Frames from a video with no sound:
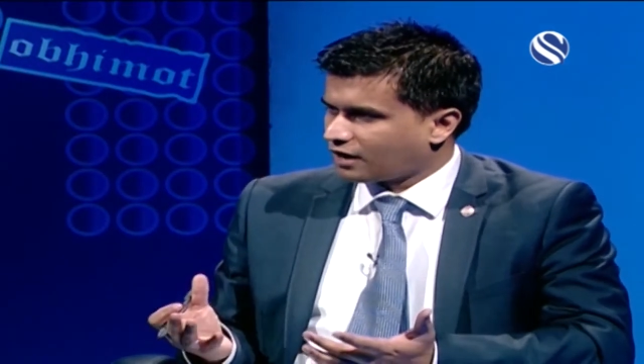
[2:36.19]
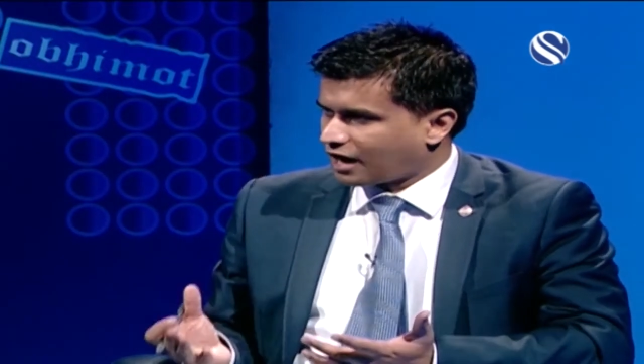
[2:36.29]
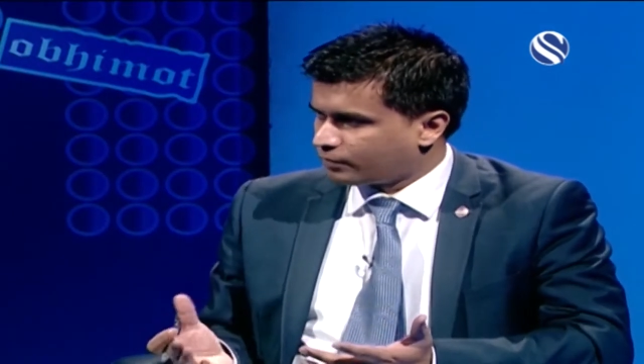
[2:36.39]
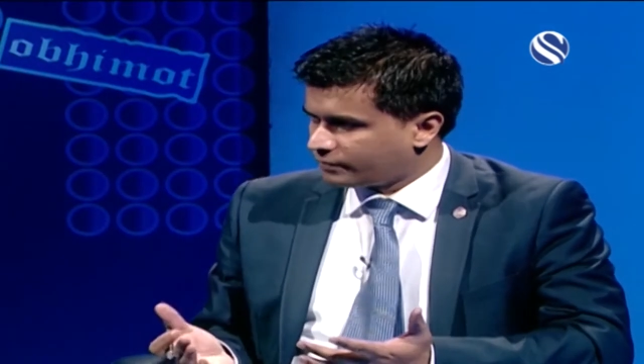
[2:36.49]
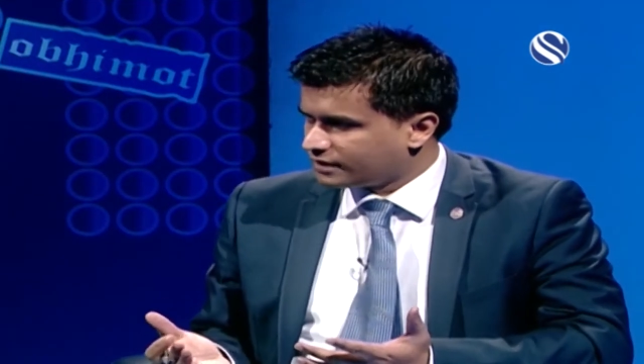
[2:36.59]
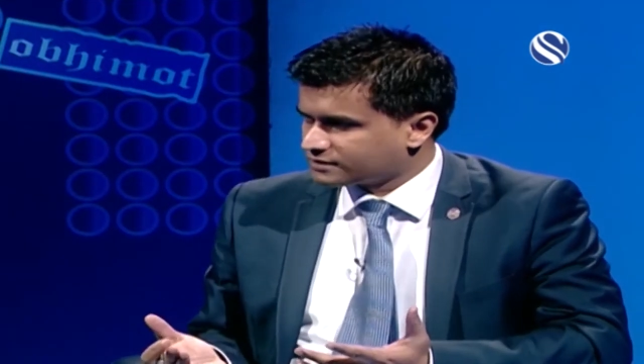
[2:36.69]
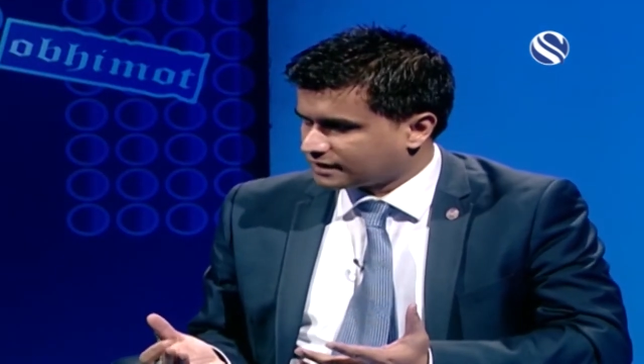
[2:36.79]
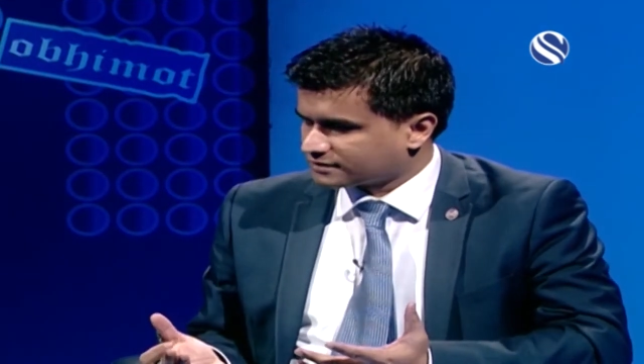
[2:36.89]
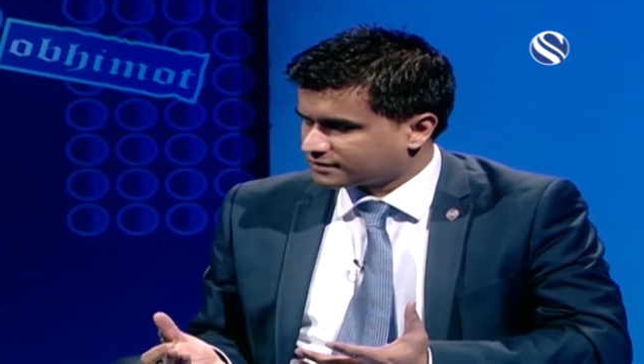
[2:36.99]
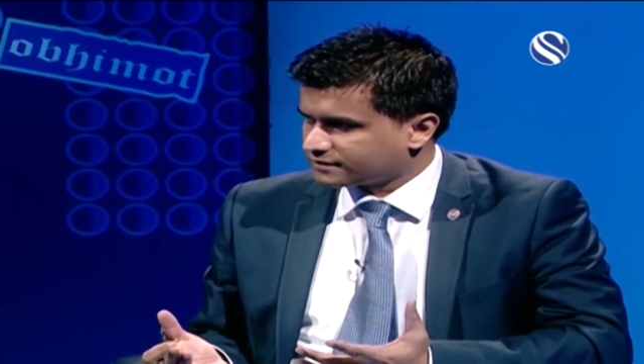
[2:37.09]
আওয়ামী লীগ
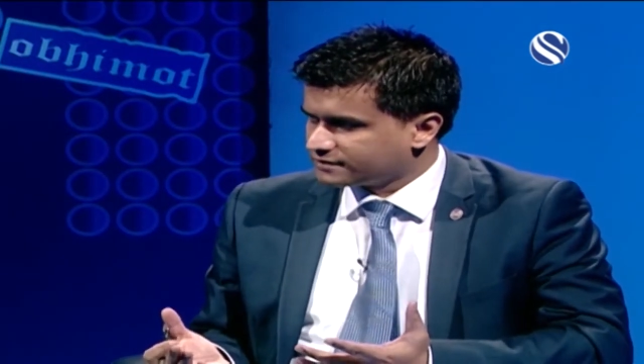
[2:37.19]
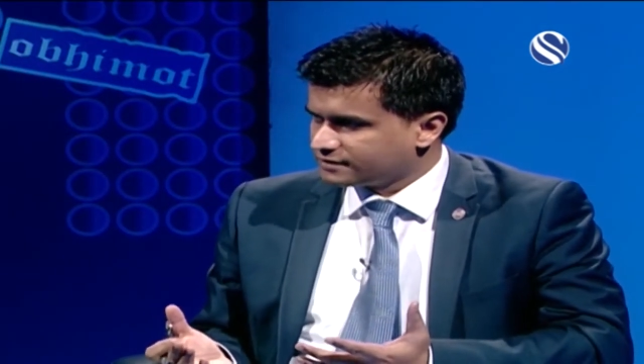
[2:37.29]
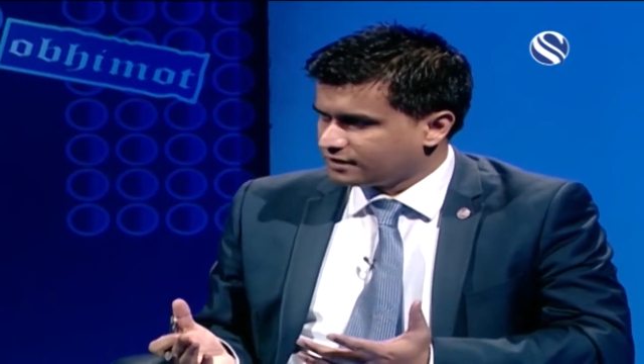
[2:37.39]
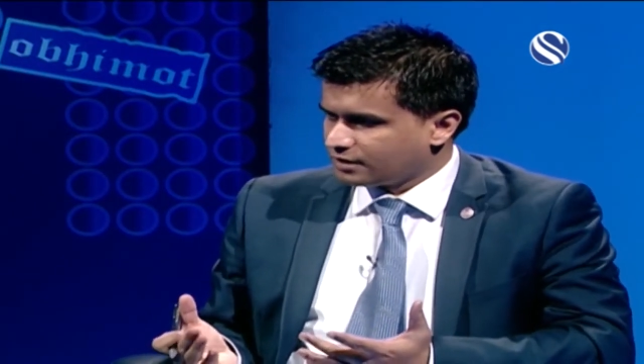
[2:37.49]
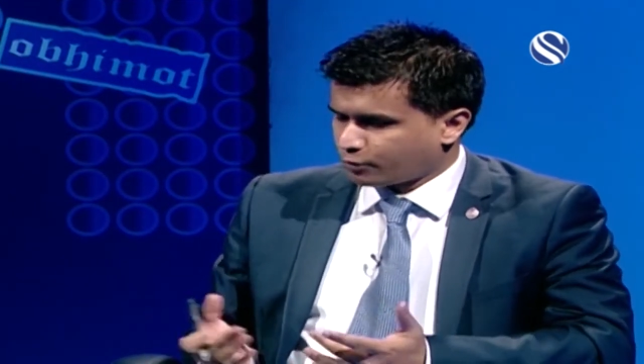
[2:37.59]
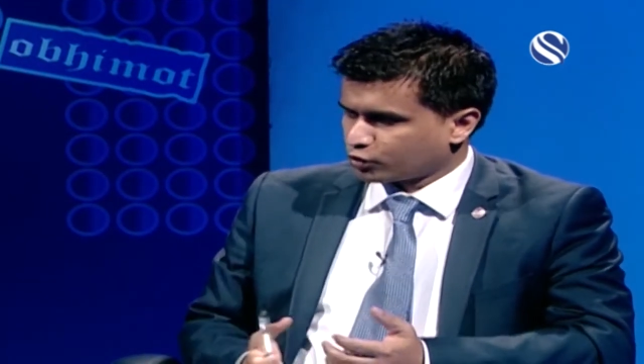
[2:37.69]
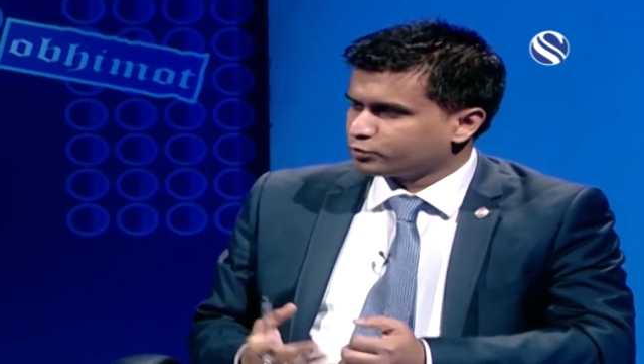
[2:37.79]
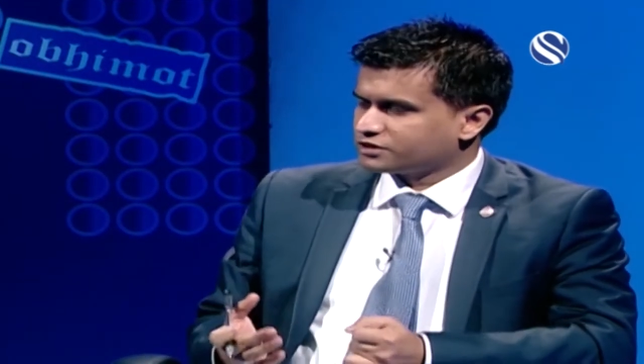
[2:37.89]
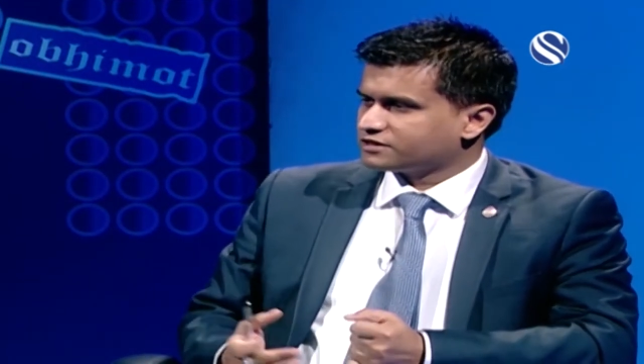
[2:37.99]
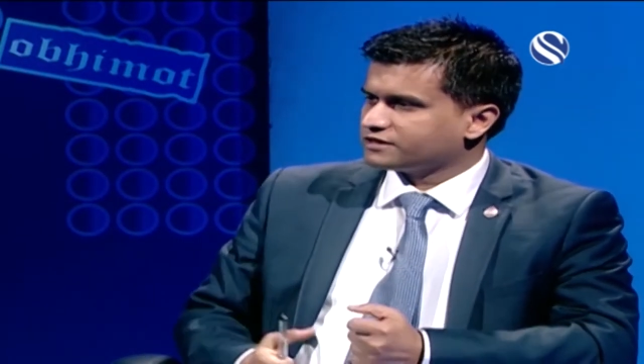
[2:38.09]
থাকতে
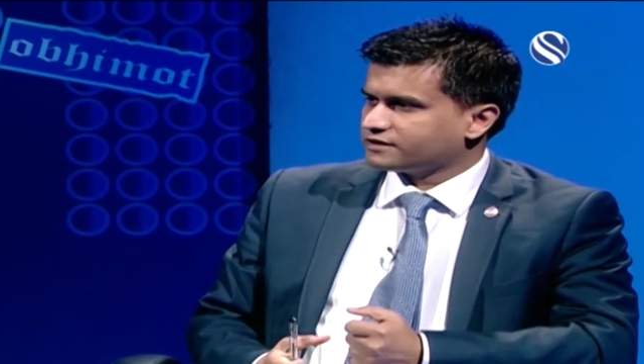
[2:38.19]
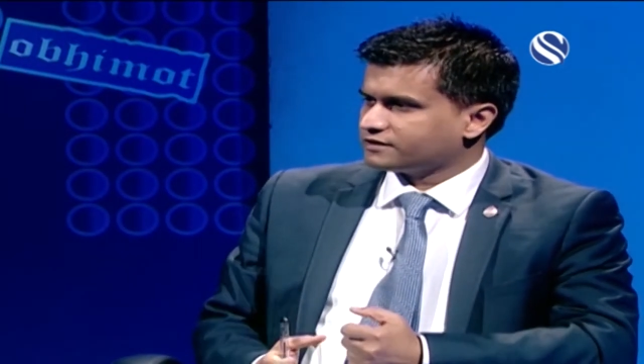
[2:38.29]
পরবর্তীতে